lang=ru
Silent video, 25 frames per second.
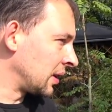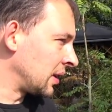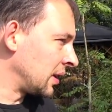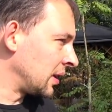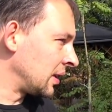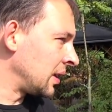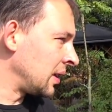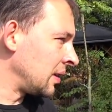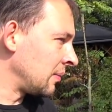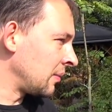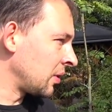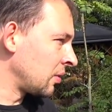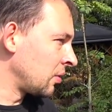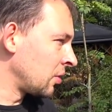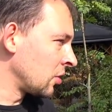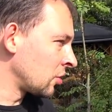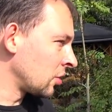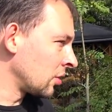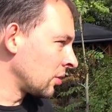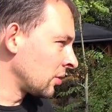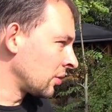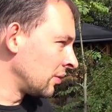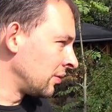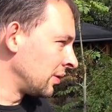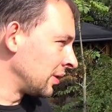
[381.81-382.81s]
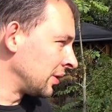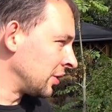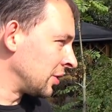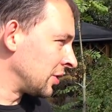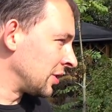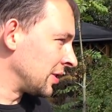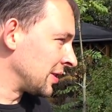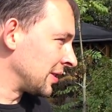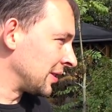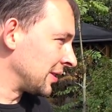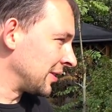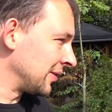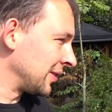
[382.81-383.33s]
Говорит, я не могу решетку
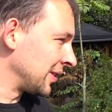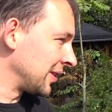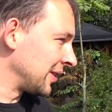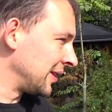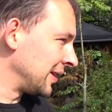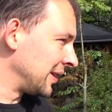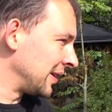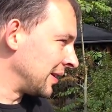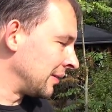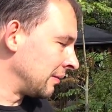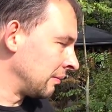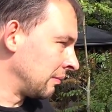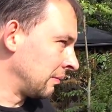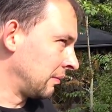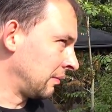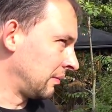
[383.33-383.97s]
вытащить с этого гриля.